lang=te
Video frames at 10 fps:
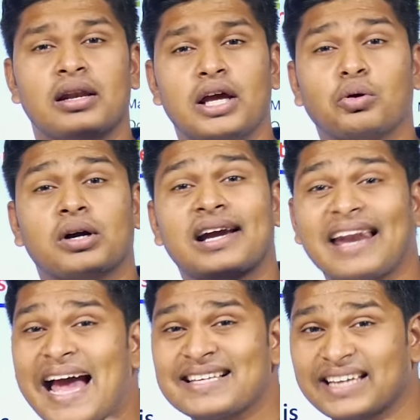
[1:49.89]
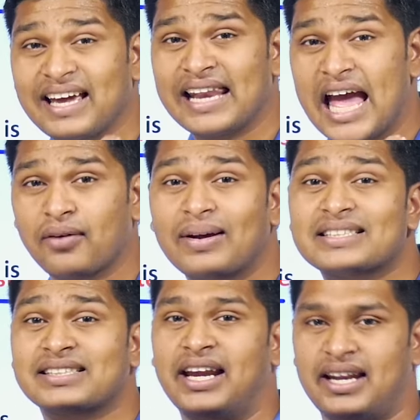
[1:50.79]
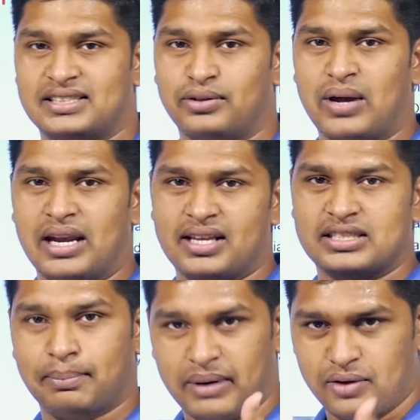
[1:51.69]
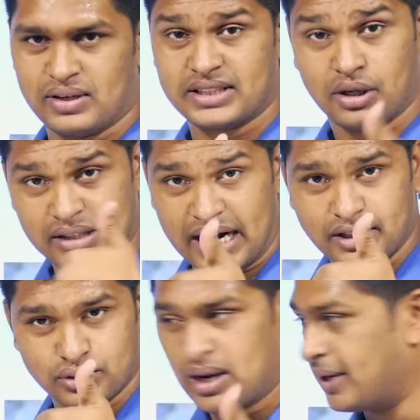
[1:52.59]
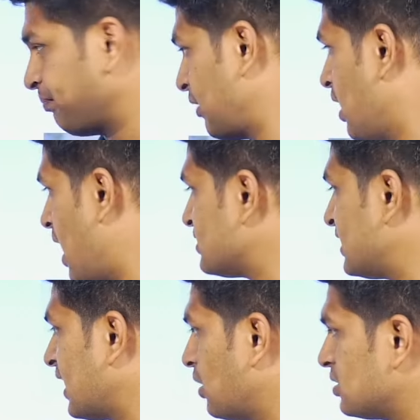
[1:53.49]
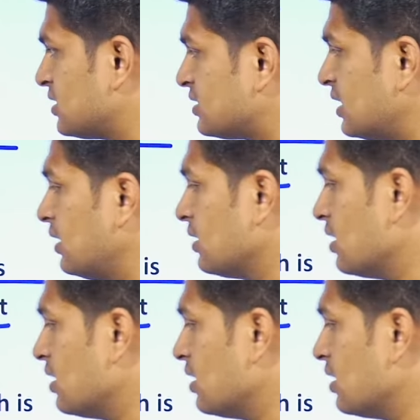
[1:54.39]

లేదు ఒక క్లాసికల్ లాంగ్వేజ్ స్టేటస్ ఇవ్వాలి అని చెప్పి రిక్వెస్ట్ చేయడం దట్ ఈజ్ వన్ అండ్ సెకండ్ వచ్చేసి